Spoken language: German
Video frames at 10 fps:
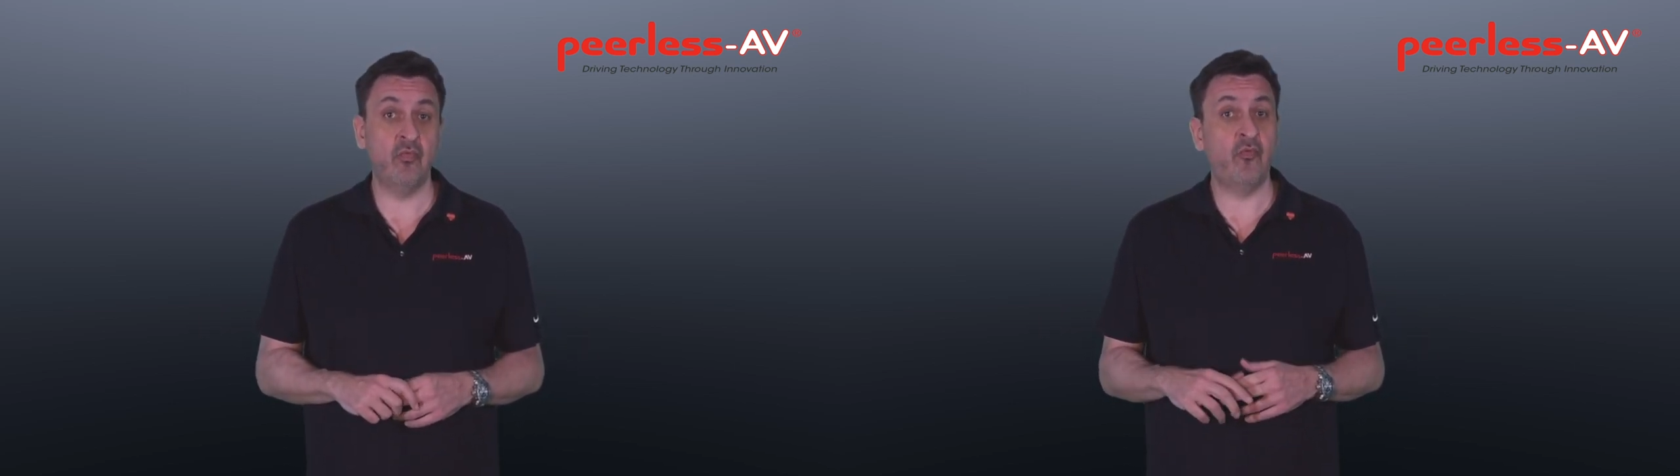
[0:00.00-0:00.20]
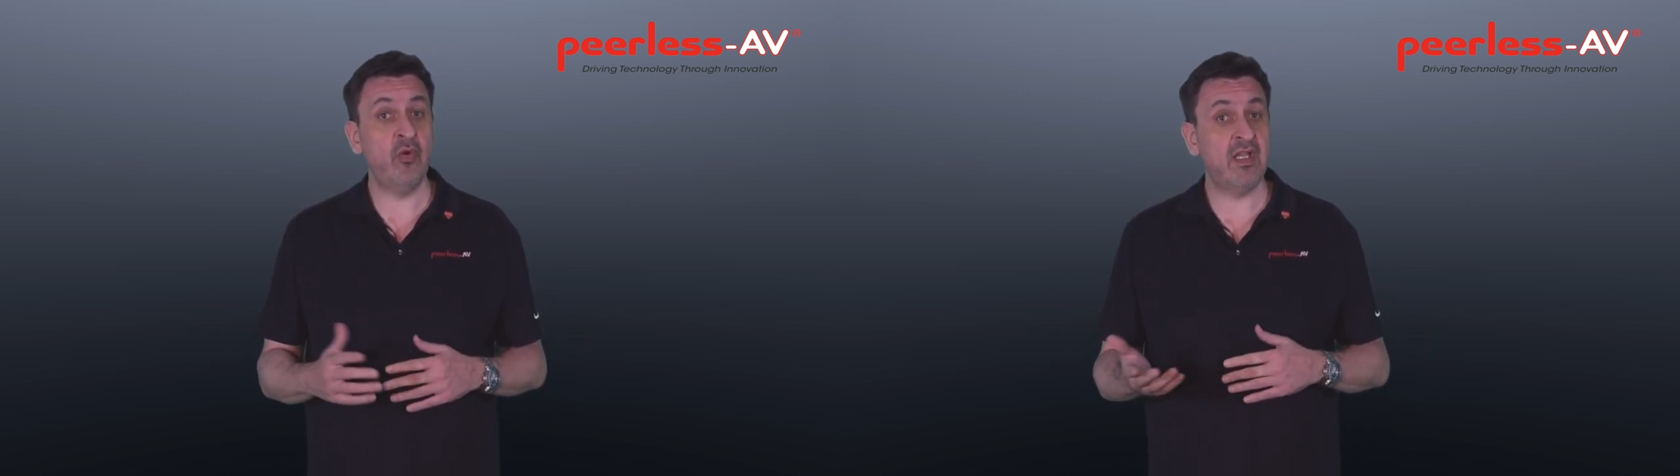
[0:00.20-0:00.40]

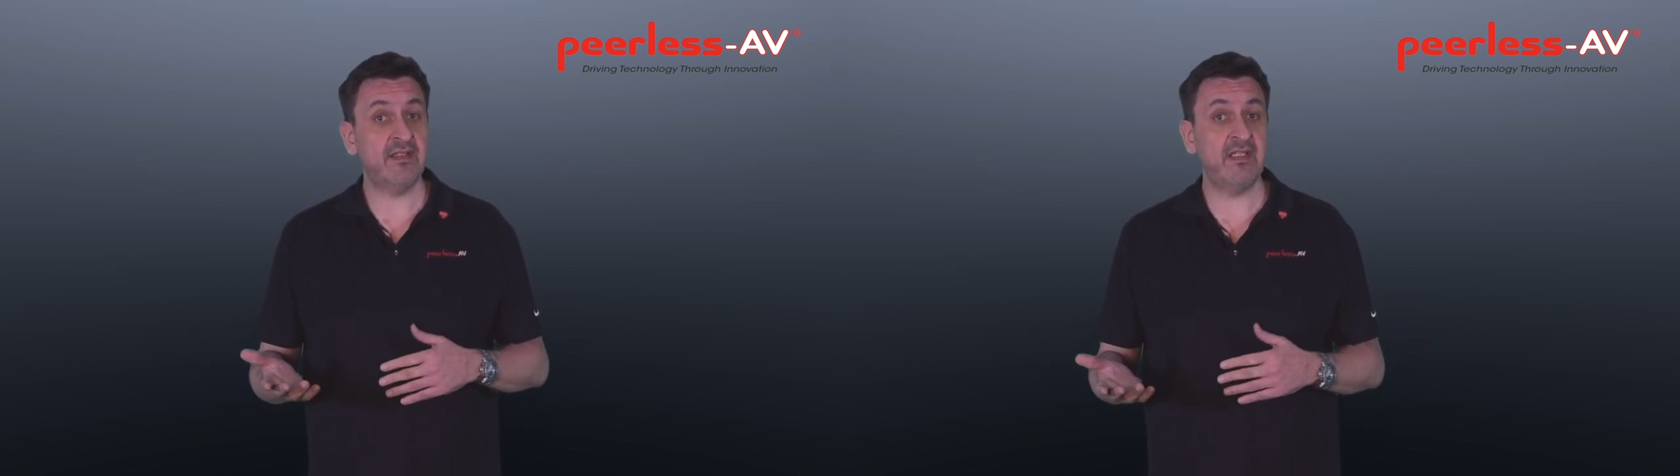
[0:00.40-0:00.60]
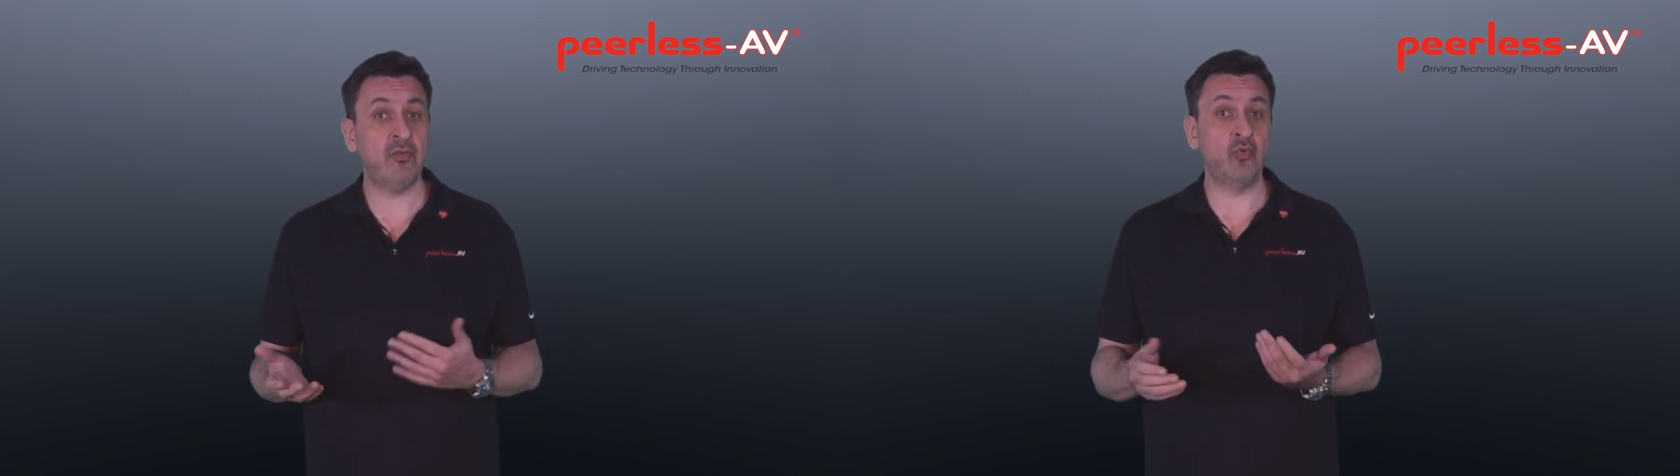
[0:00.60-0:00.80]
Full
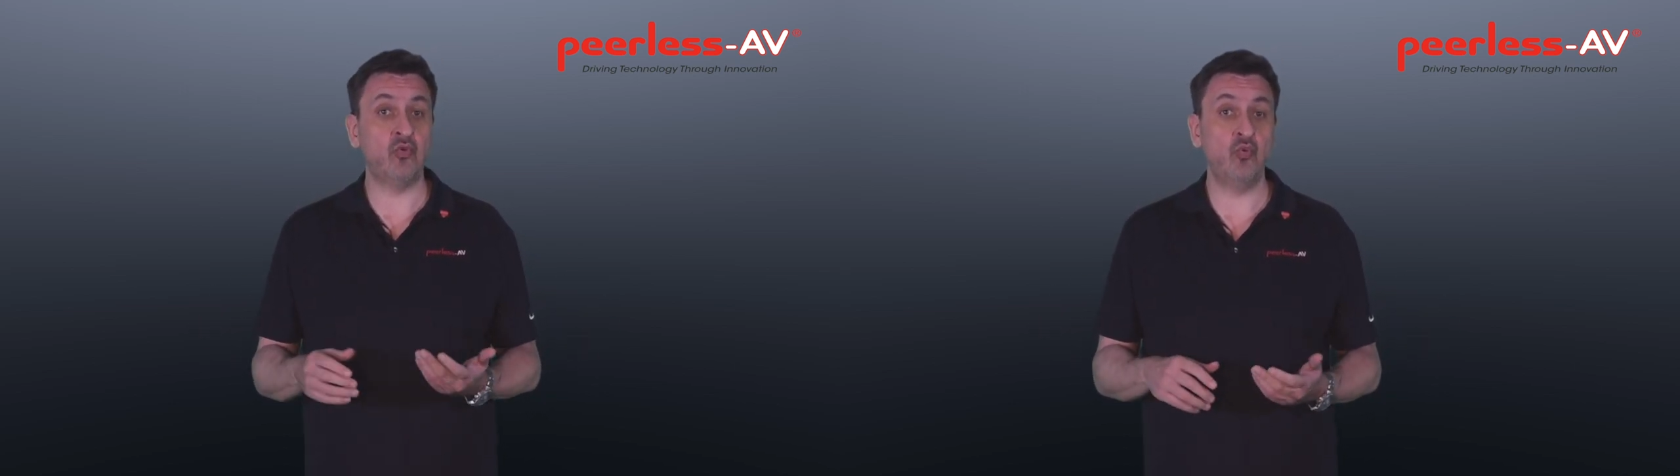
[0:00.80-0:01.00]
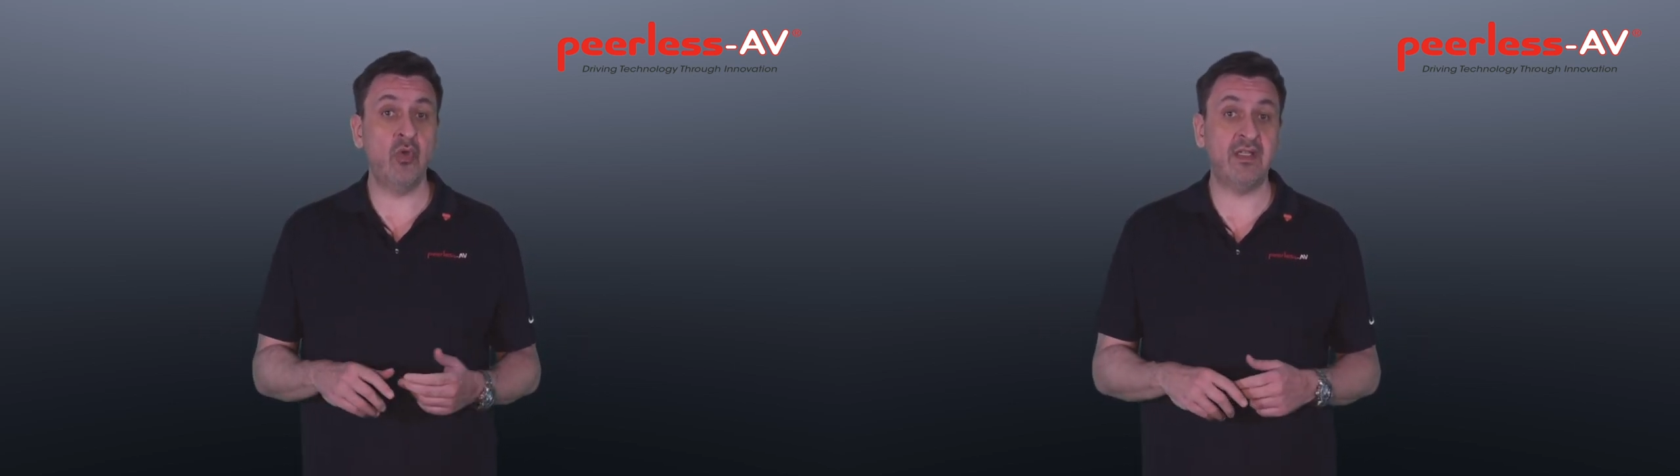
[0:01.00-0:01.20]
HD
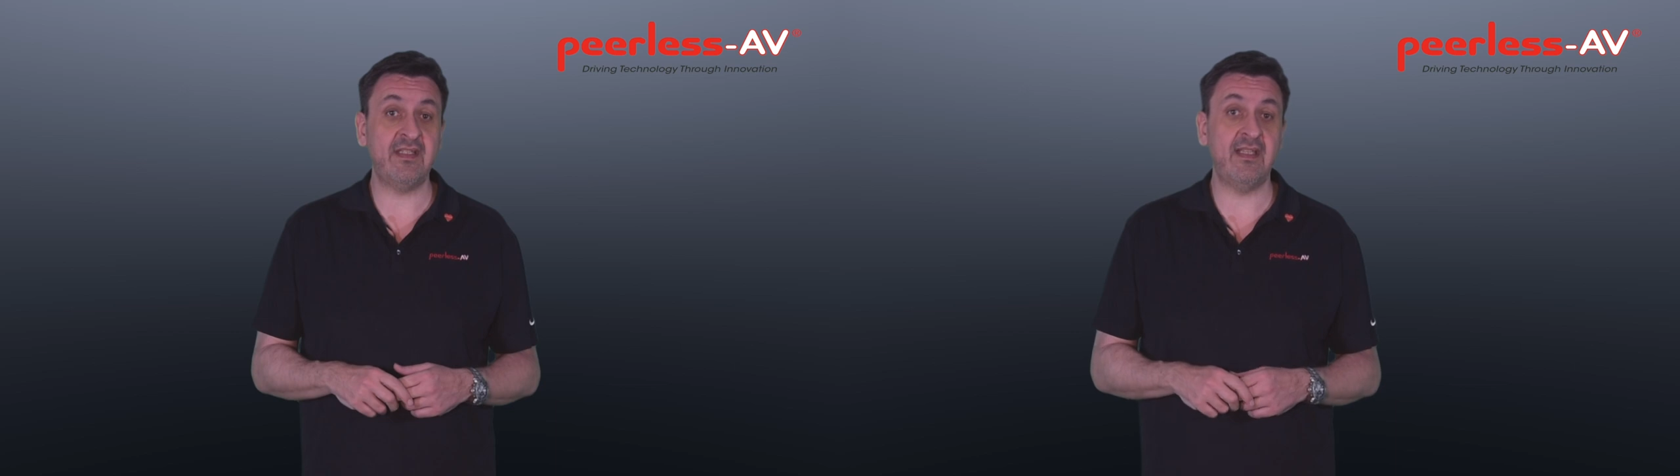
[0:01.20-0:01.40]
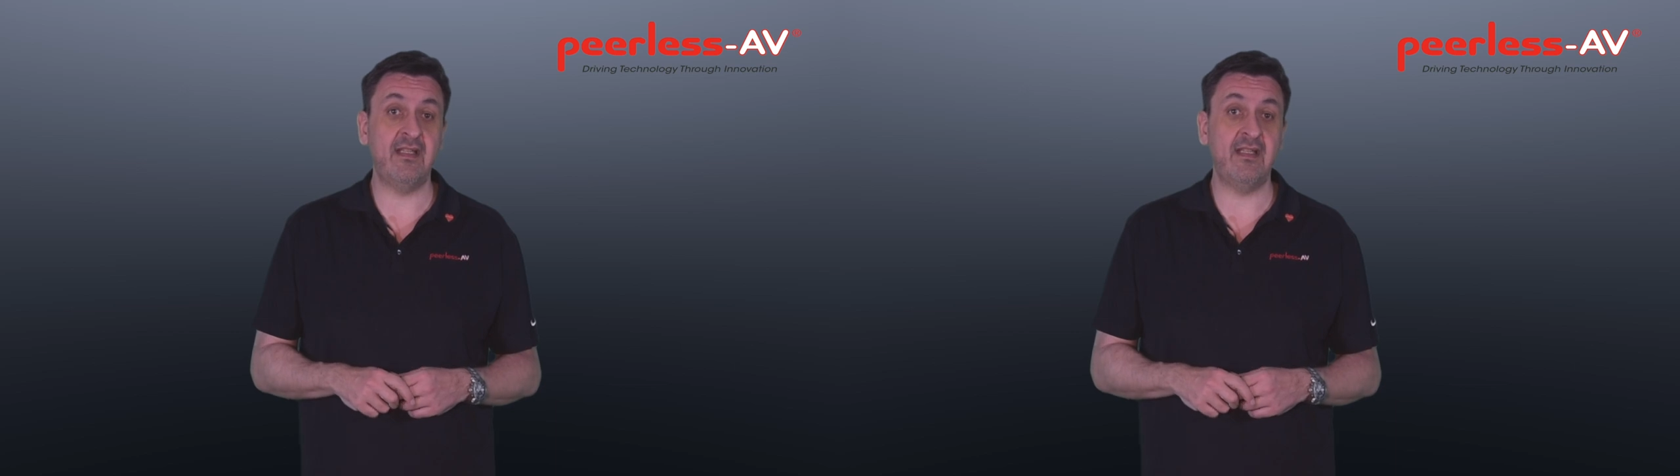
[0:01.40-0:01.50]
und UHD